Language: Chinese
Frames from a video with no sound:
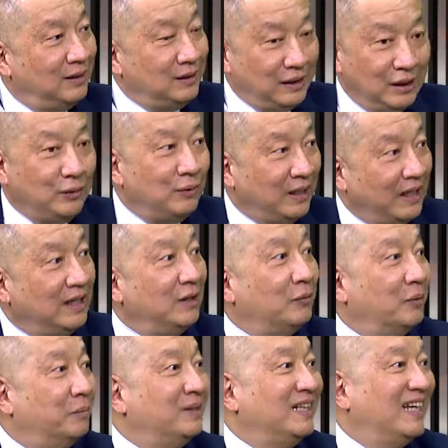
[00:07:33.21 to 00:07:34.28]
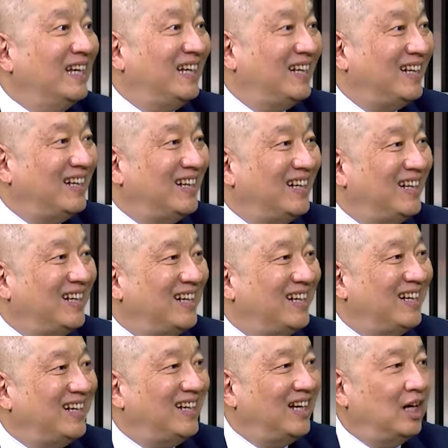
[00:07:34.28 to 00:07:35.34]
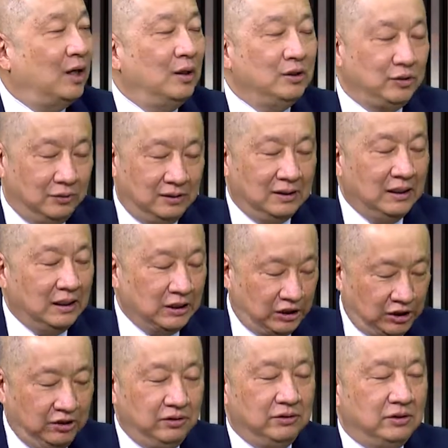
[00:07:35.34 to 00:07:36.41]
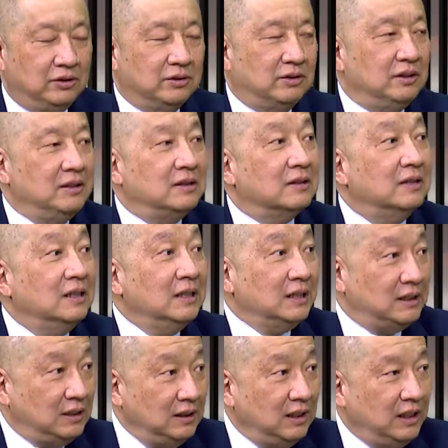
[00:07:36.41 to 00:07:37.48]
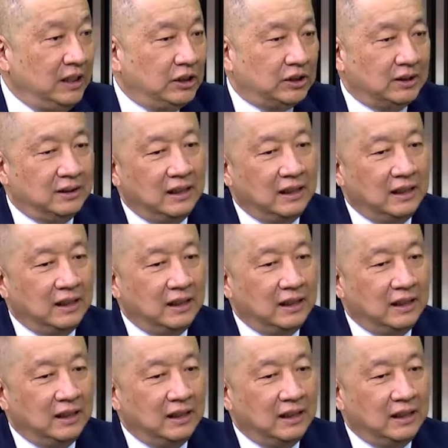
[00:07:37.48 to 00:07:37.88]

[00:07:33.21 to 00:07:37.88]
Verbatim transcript: 低过零的我不跌。嗯哼，好，就是其实只是一种新的利息。